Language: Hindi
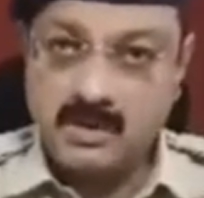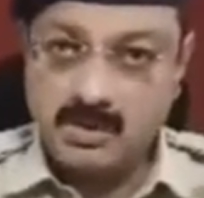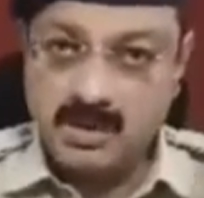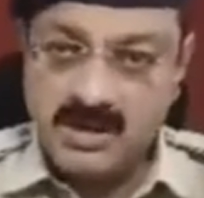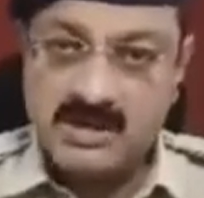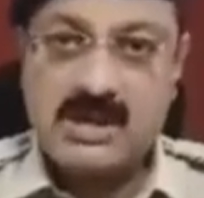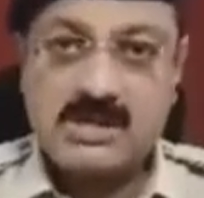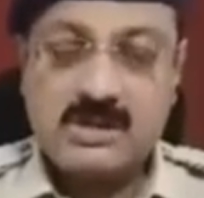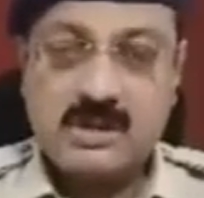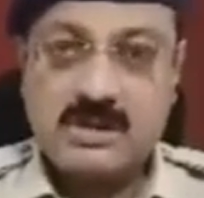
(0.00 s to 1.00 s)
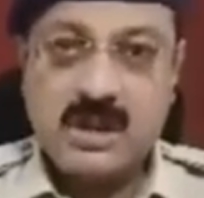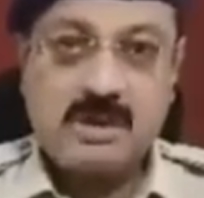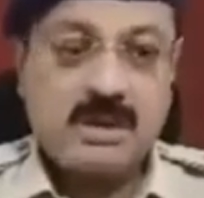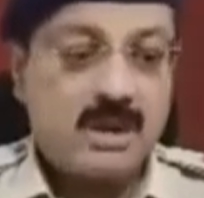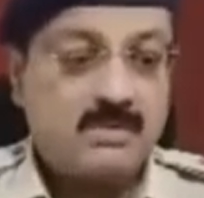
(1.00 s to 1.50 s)
जो राष्ट्रीय
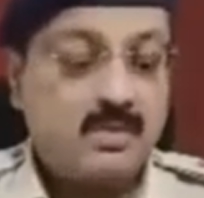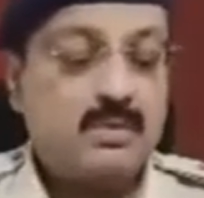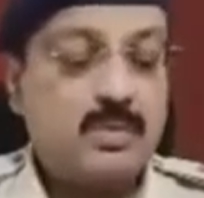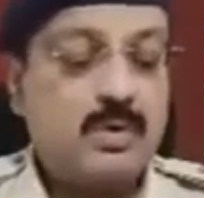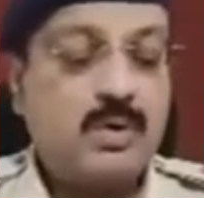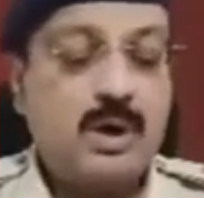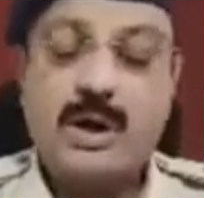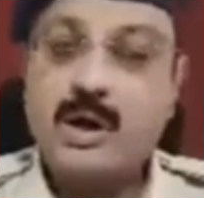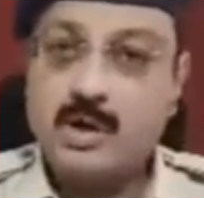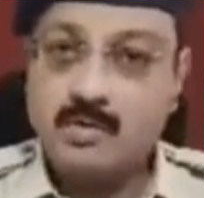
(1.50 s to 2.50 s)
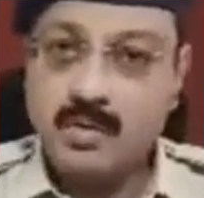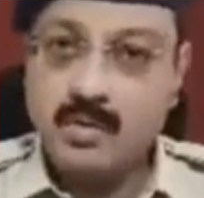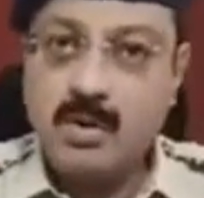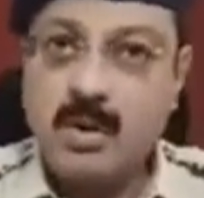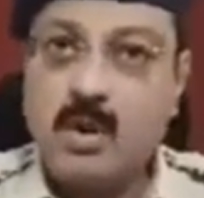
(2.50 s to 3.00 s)
साइबर क्राइम ब्यूरो है
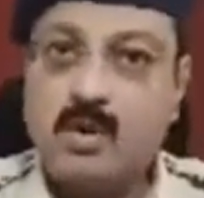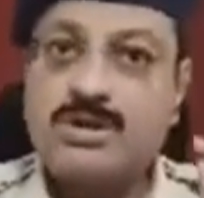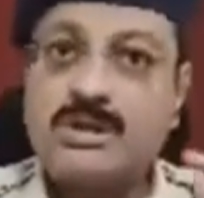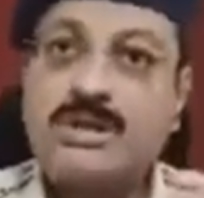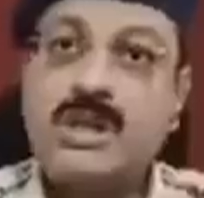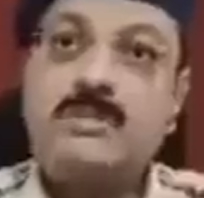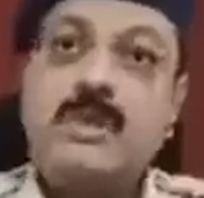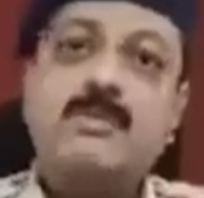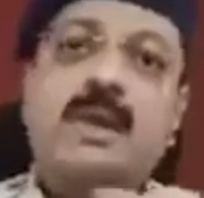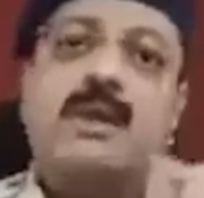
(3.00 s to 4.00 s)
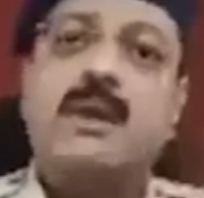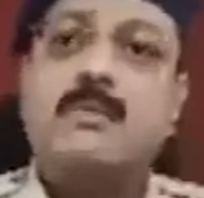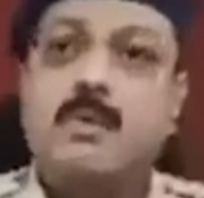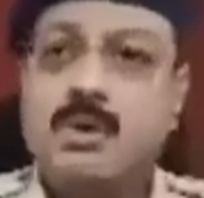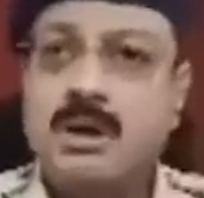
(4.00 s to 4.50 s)
वो और जितने भी
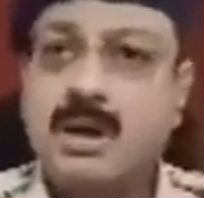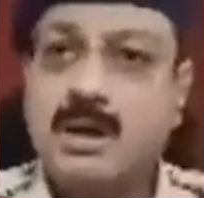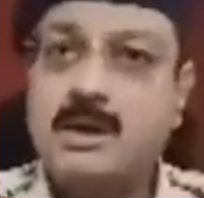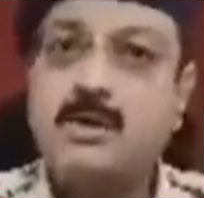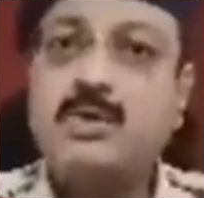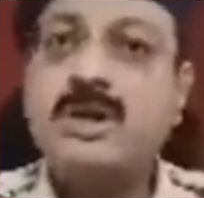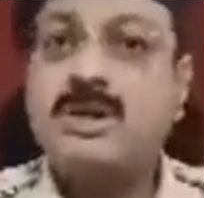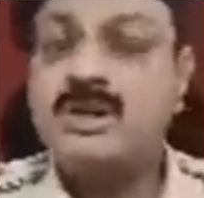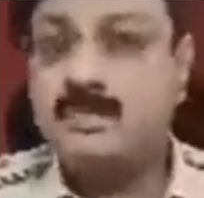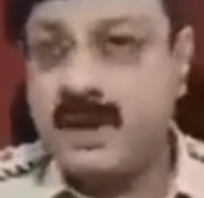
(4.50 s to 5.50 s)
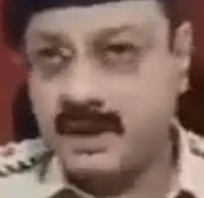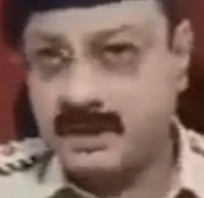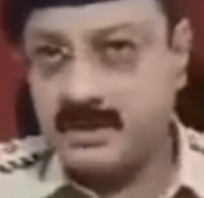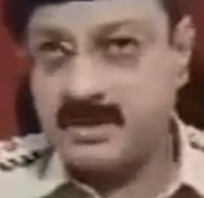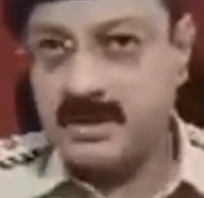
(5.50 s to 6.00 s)
बैंकिंग पोर्टल हैं इंक्लूडिंग रिजर्व
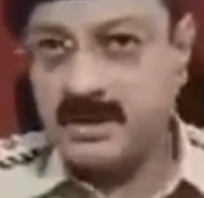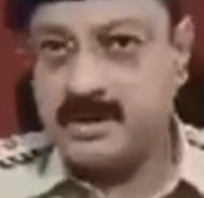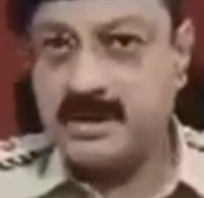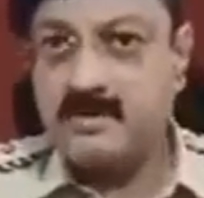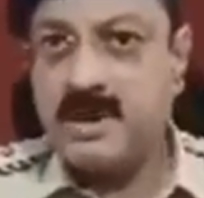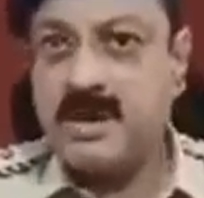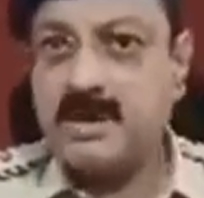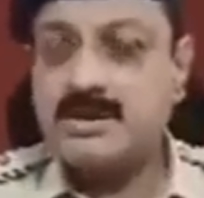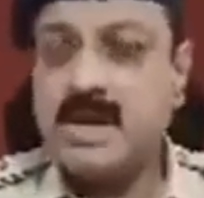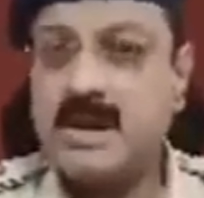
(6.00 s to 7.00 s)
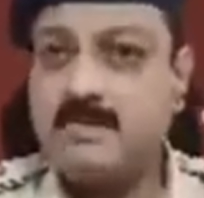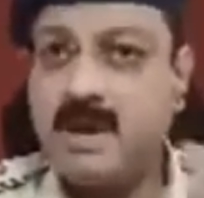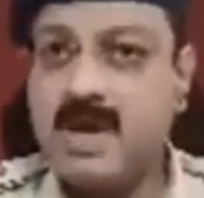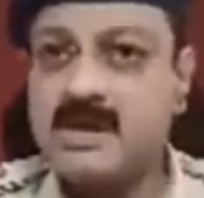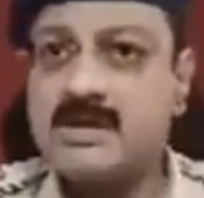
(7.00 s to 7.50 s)
बैंक रिजर्व बैंक सारे
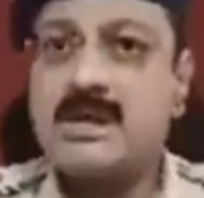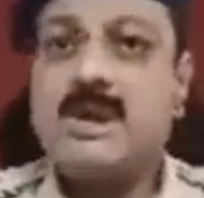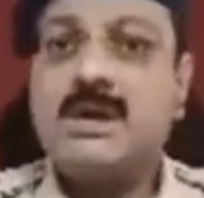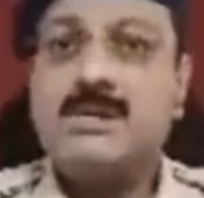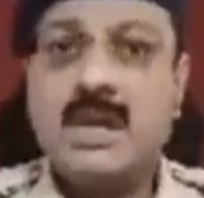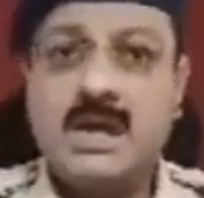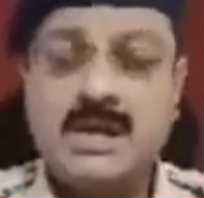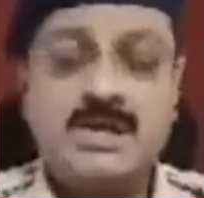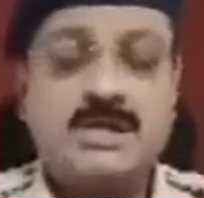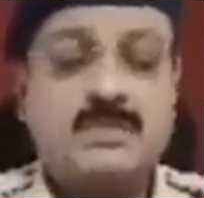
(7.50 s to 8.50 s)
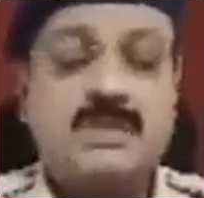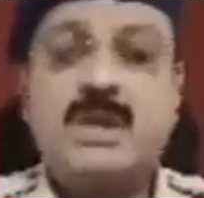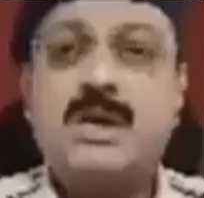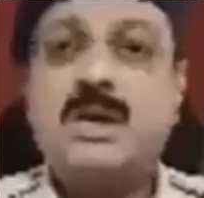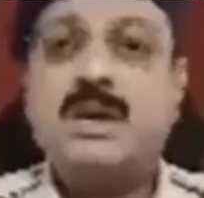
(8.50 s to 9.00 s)
बैंक्स सारे जितने
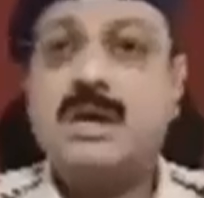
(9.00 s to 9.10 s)
भी